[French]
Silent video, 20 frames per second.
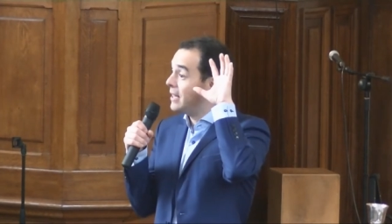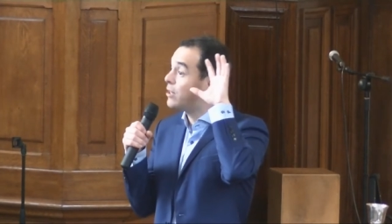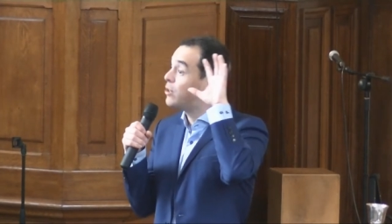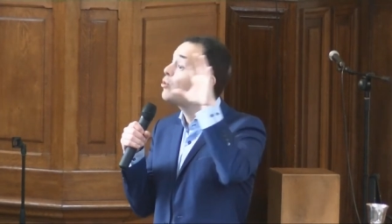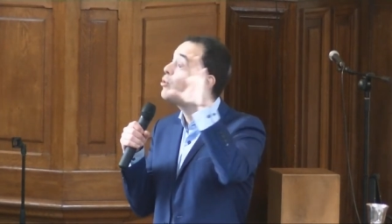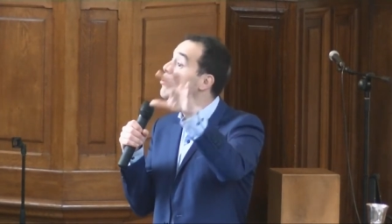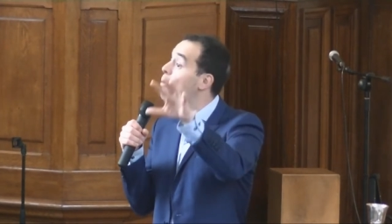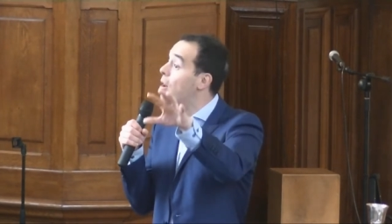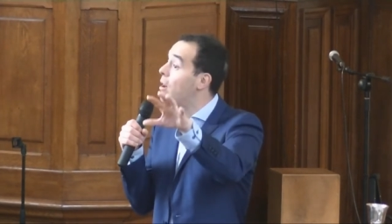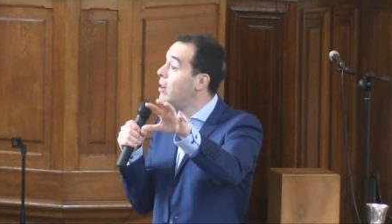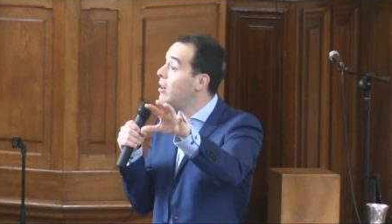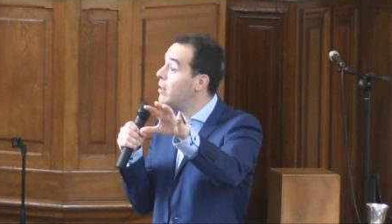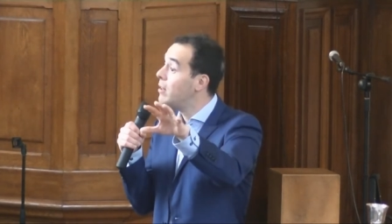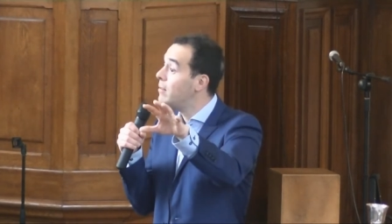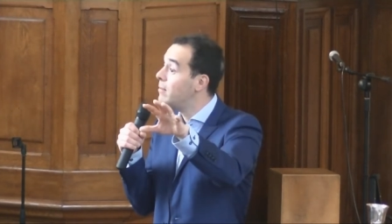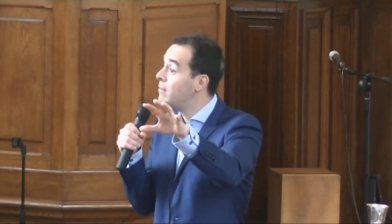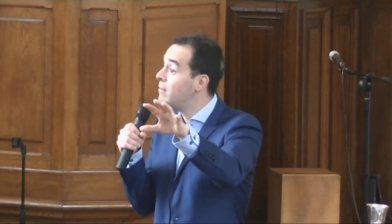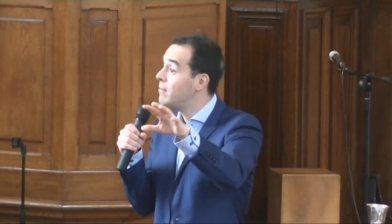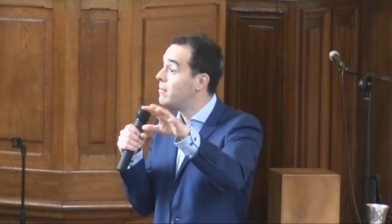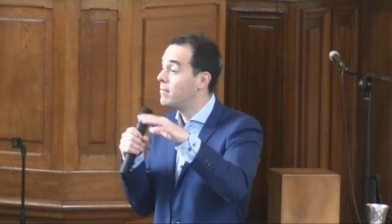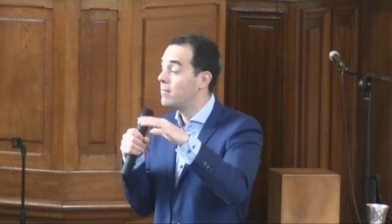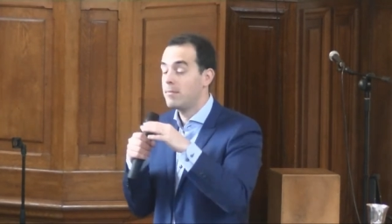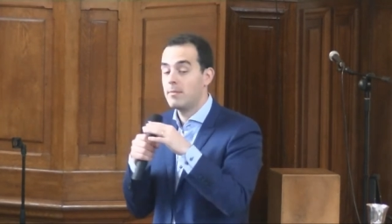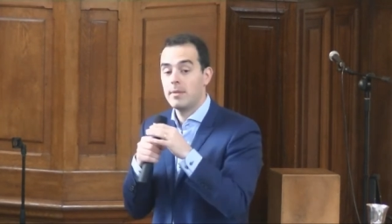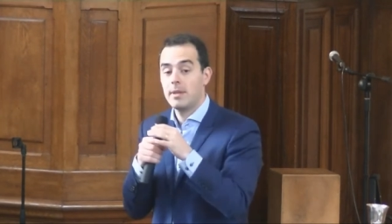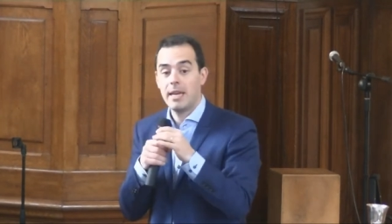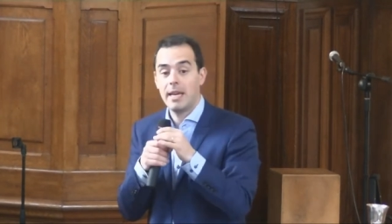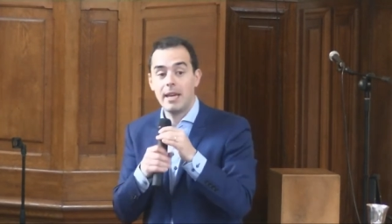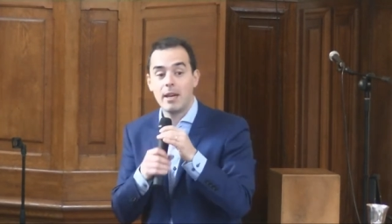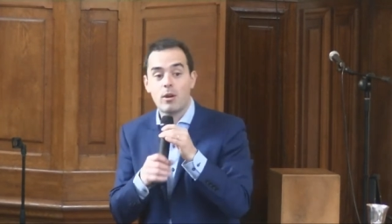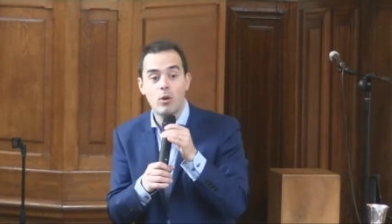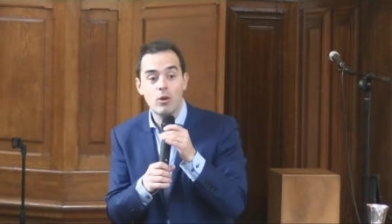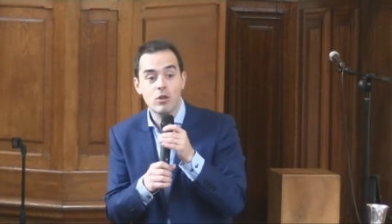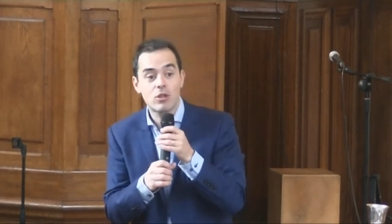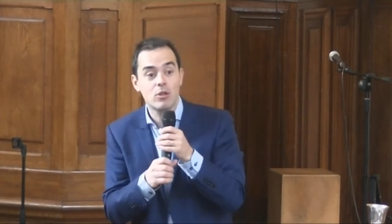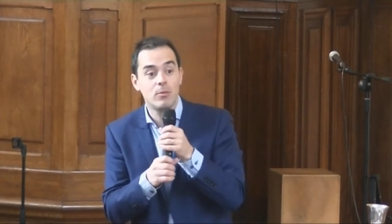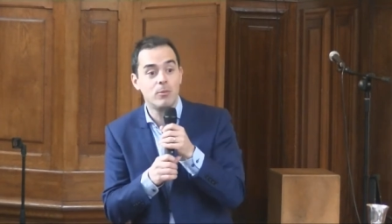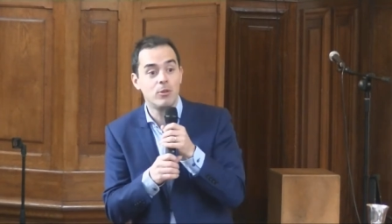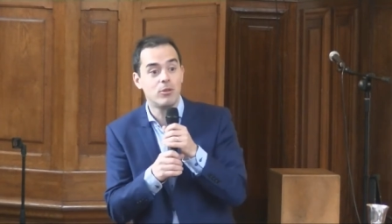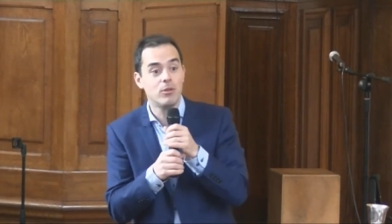tueurs. Et
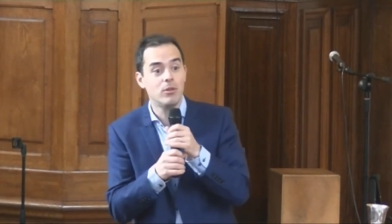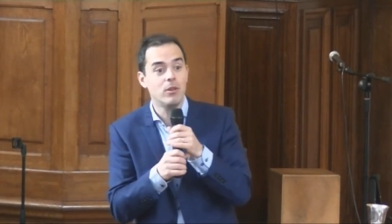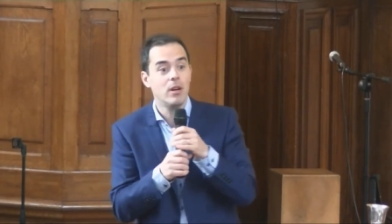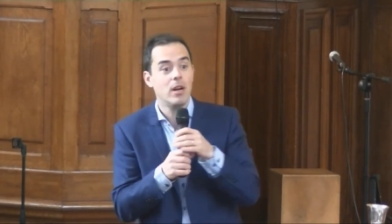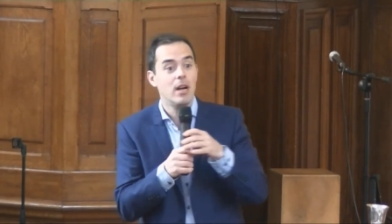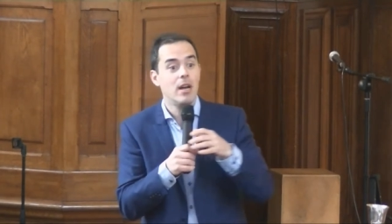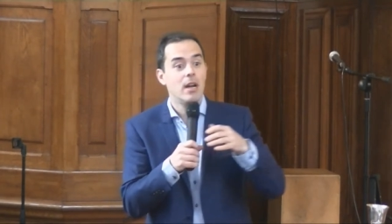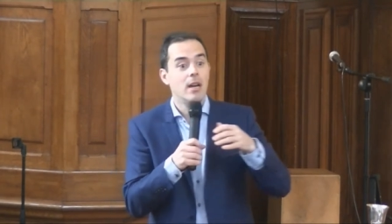grosso modo,